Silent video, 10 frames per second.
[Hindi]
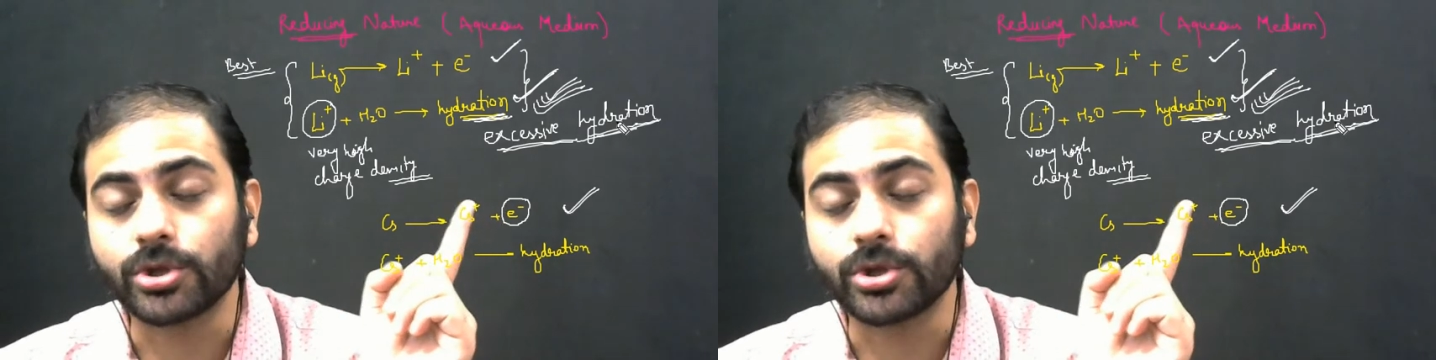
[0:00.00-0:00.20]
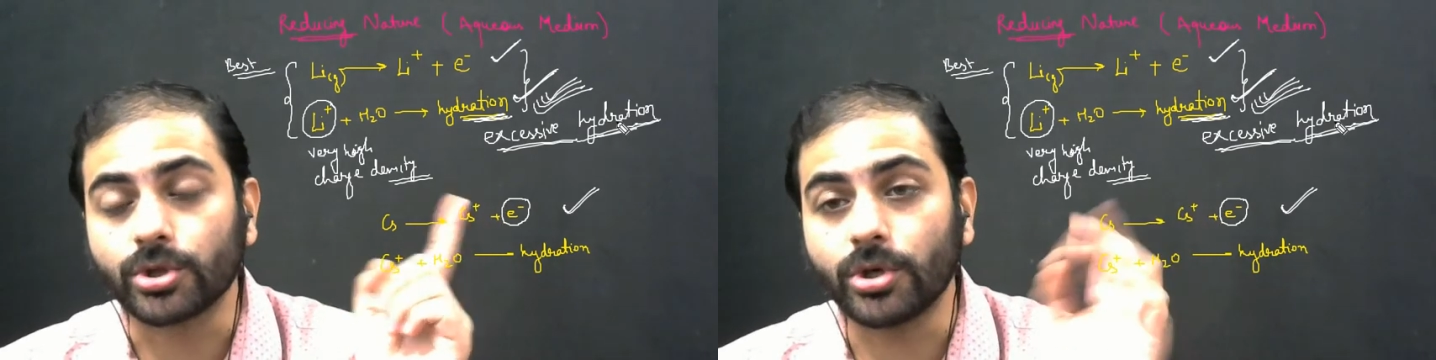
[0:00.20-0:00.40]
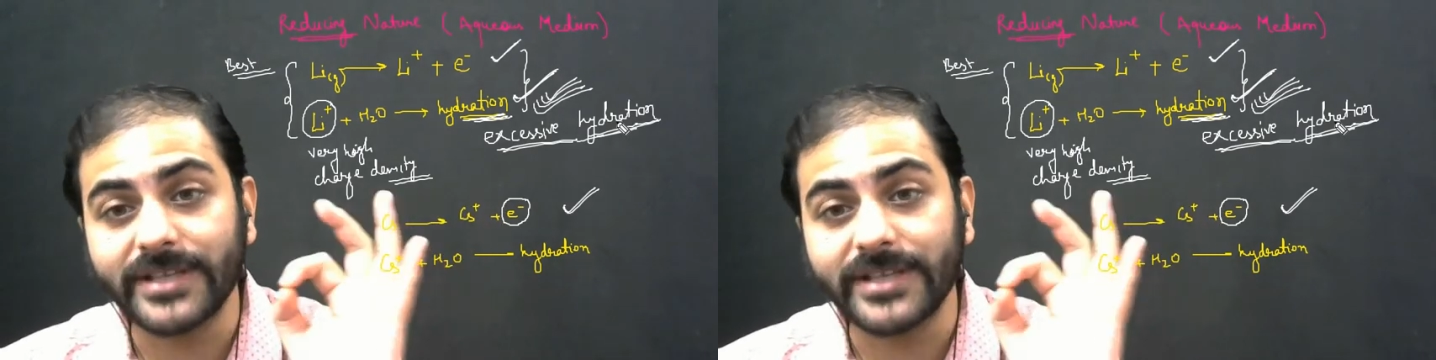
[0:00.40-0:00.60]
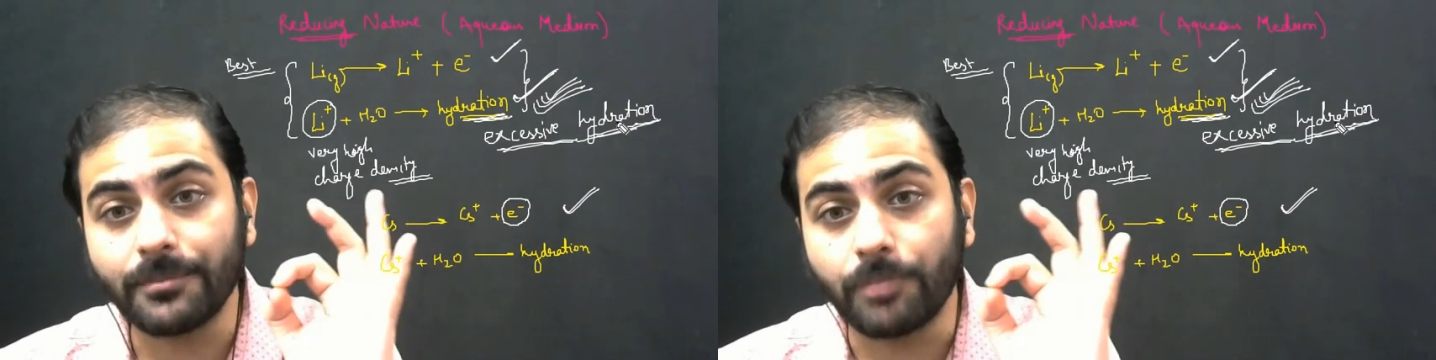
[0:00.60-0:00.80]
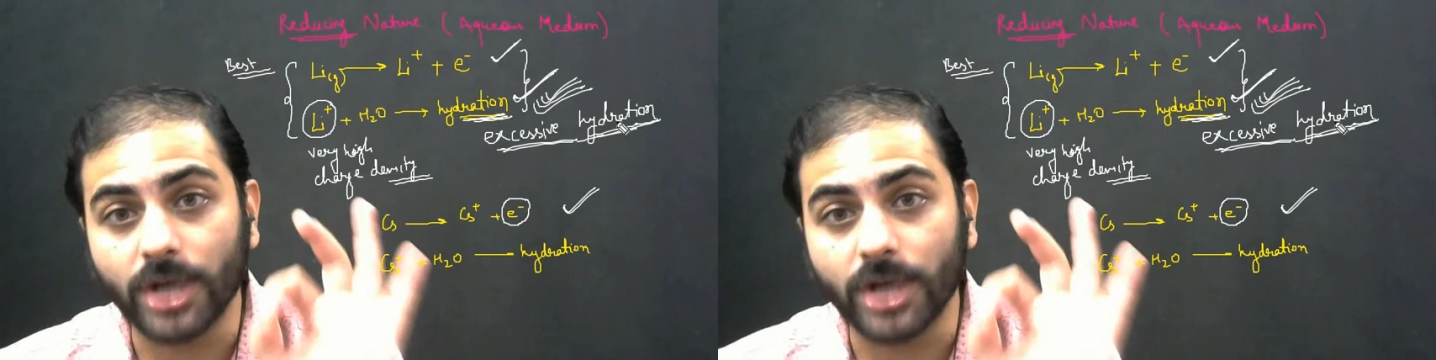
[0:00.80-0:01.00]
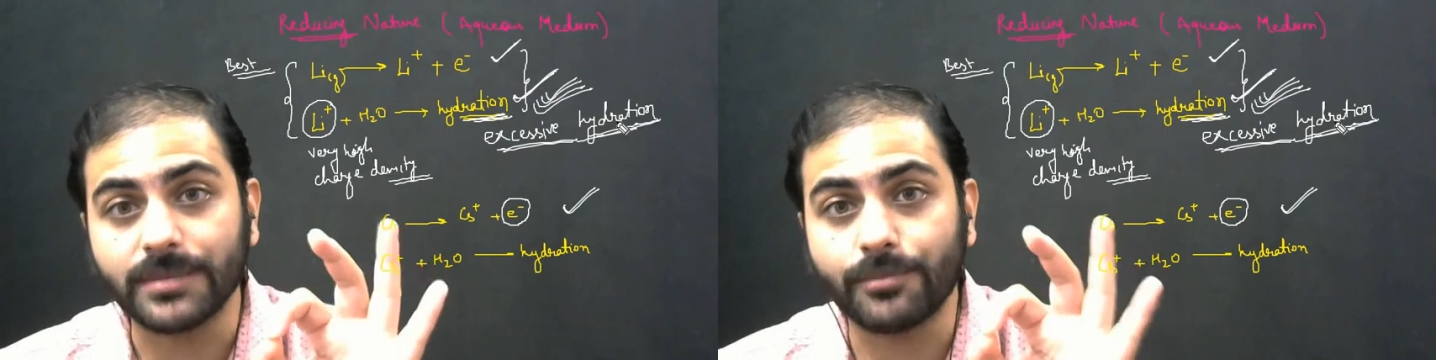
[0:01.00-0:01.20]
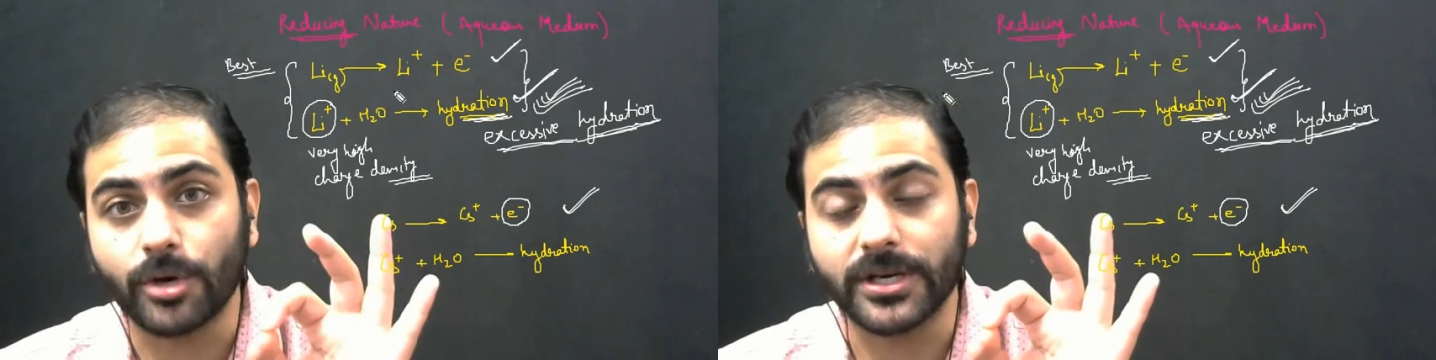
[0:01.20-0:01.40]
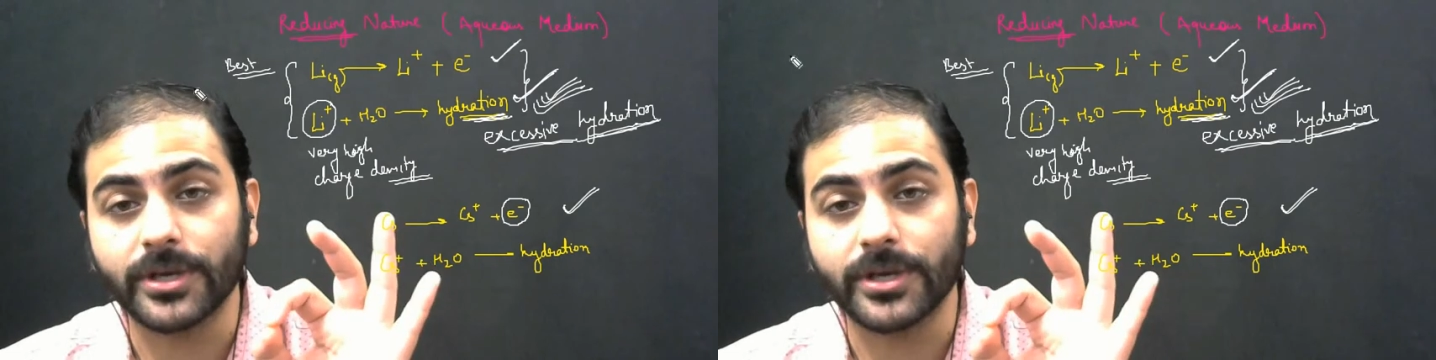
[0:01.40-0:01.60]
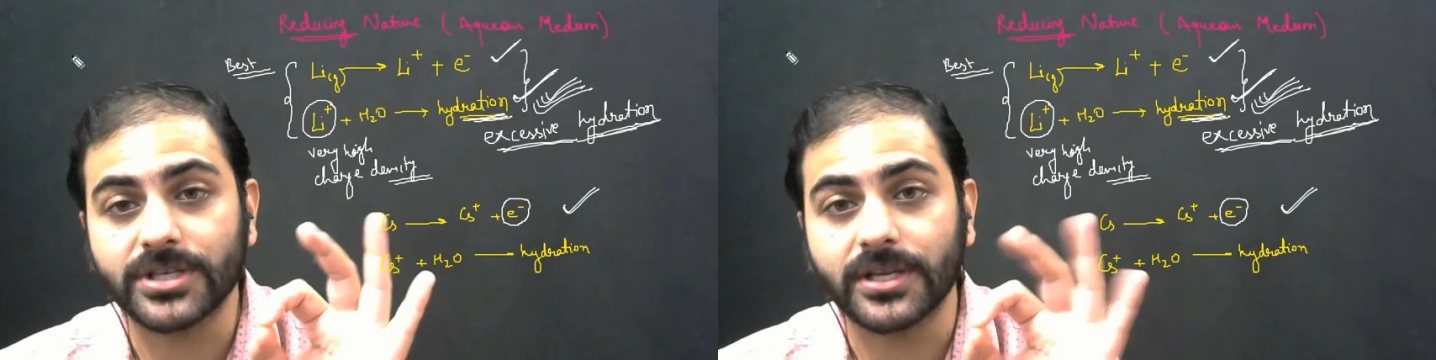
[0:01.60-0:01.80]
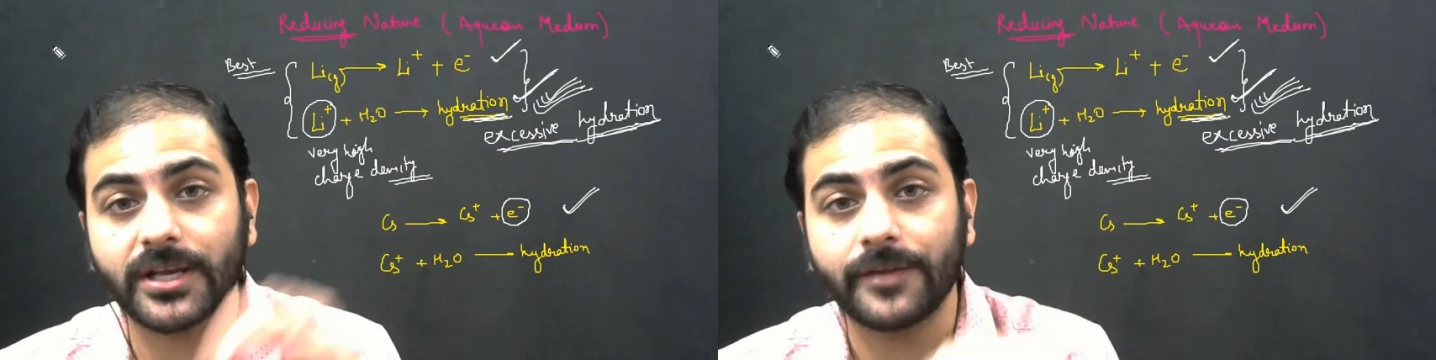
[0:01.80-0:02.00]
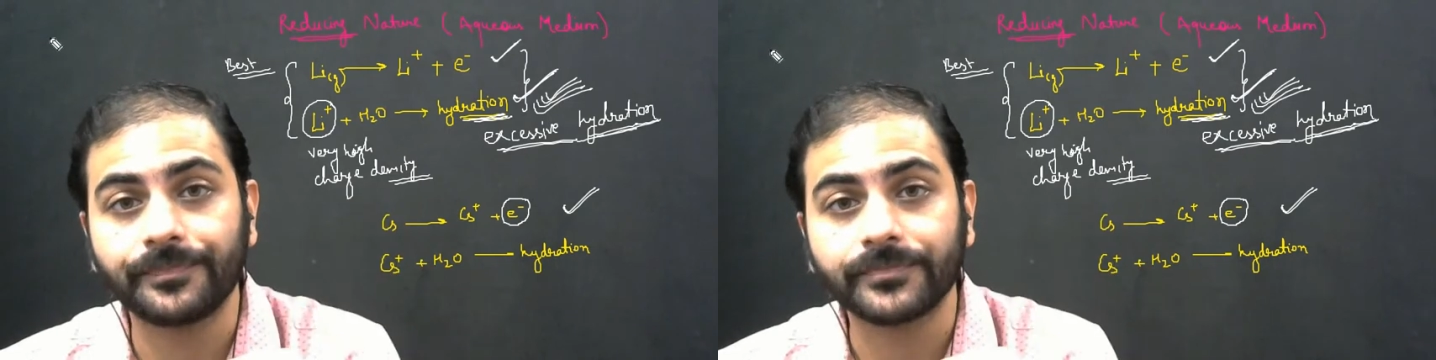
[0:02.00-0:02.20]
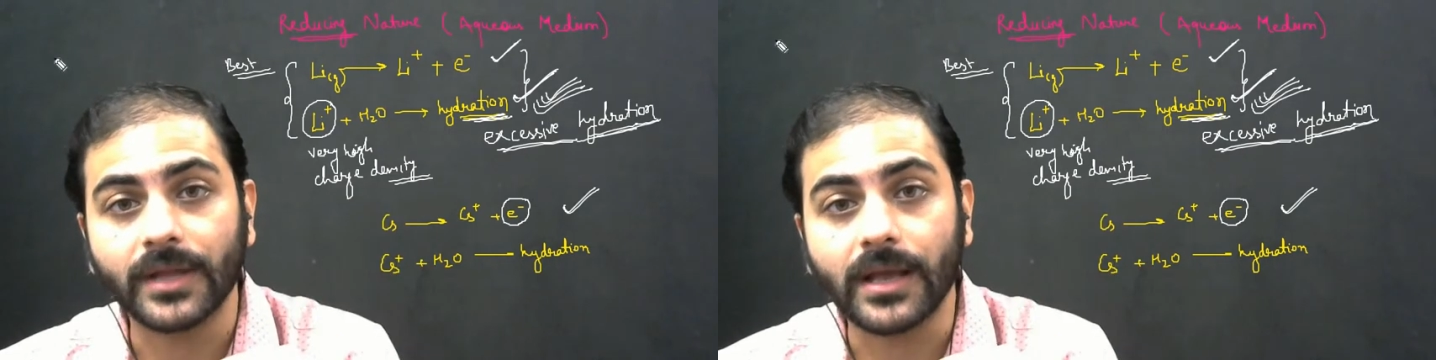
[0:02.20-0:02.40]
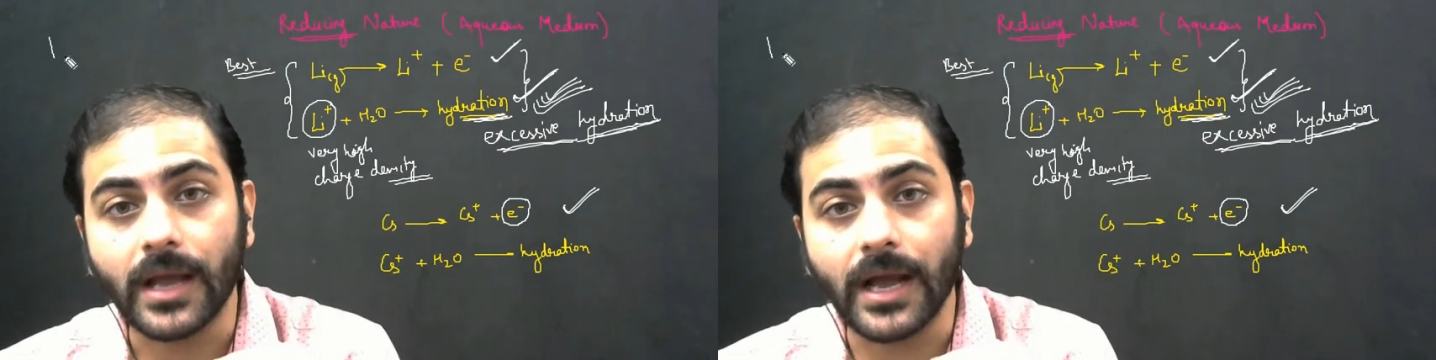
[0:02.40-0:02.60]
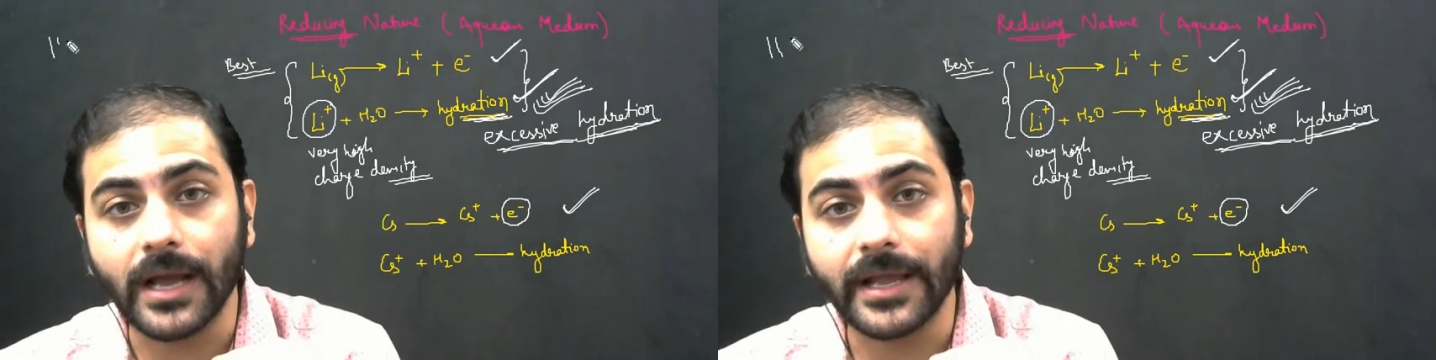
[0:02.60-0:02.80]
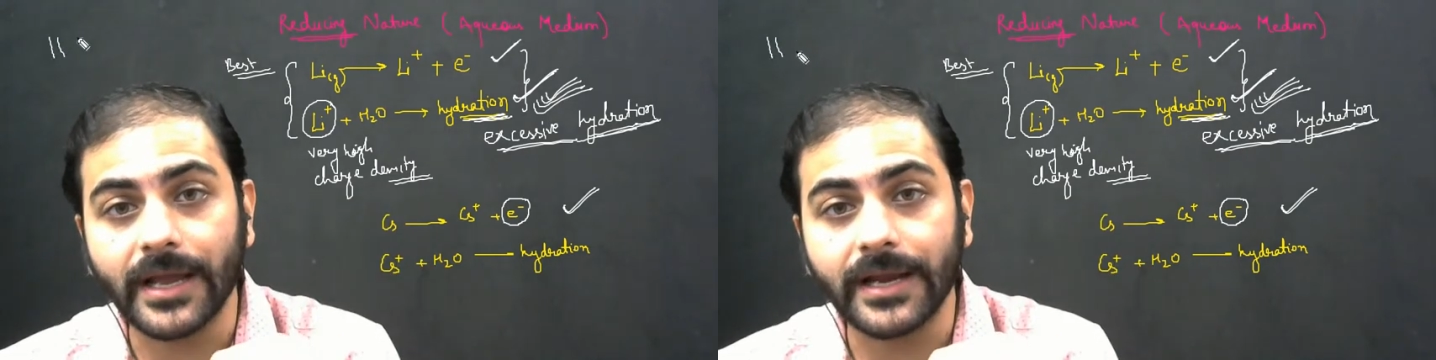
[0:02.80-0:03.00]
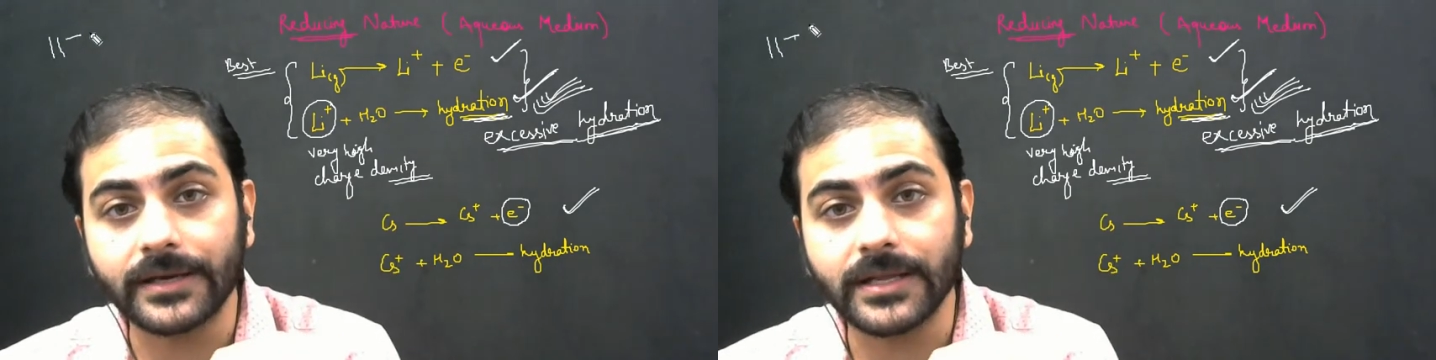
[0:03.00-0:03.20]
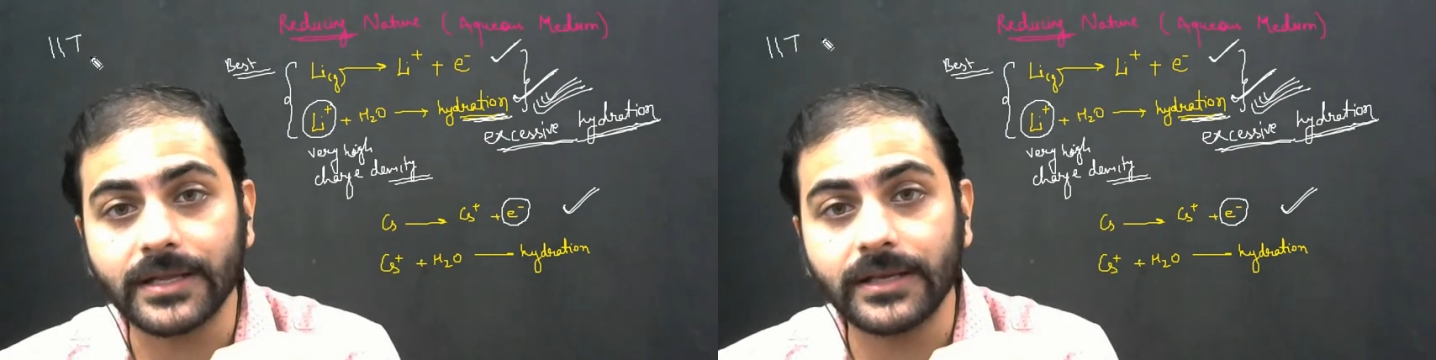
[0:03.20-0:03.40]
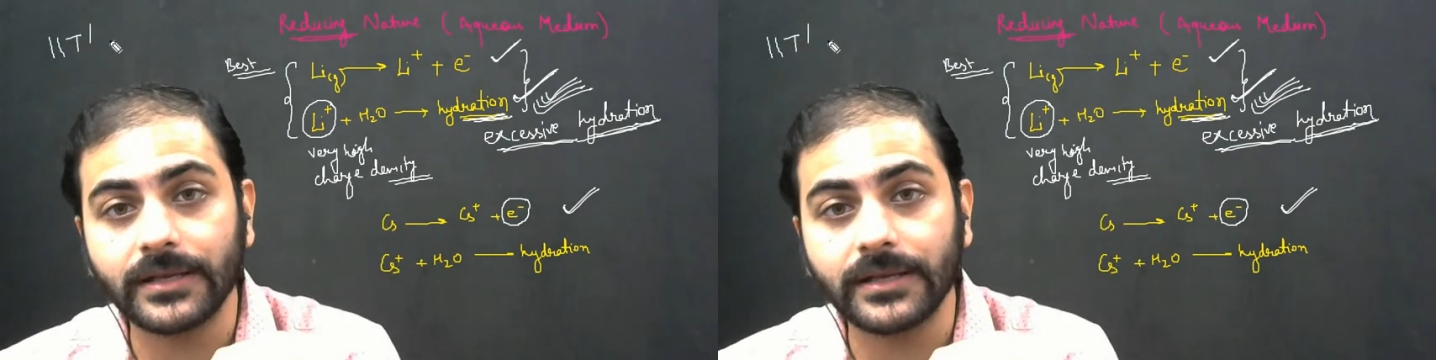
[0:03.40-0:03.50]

तो ये बहुत इंपॉर्टेंट क्वेश्चन है आईआईटी